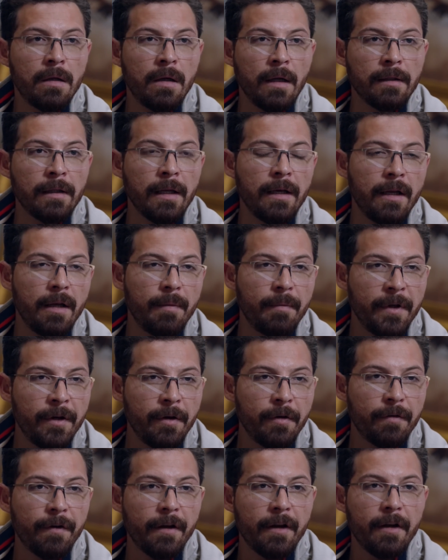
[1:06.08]
انا اللي
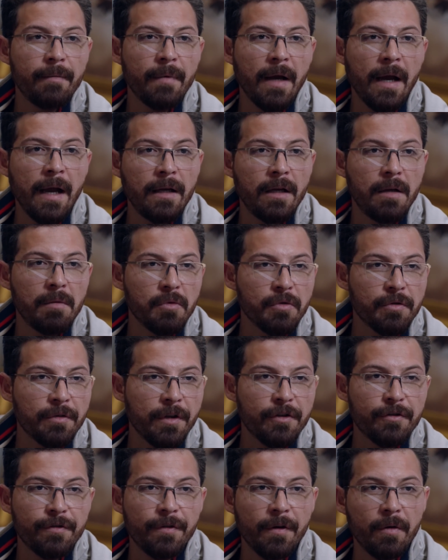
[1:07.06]
يهمني وفارق معايا
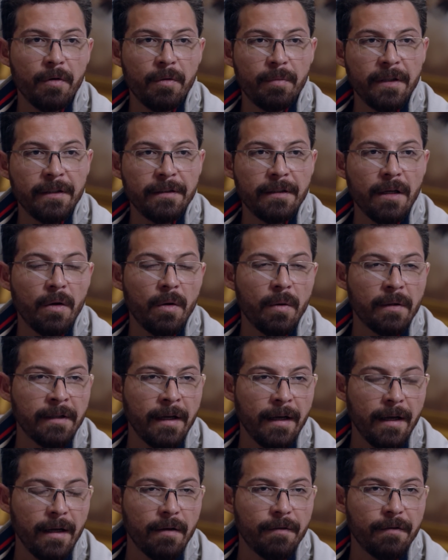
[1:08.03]
المستشفى والبيت ده
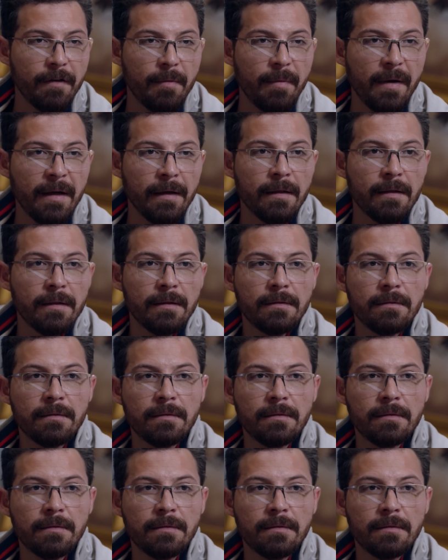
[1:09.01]
والودائع اللي في البنك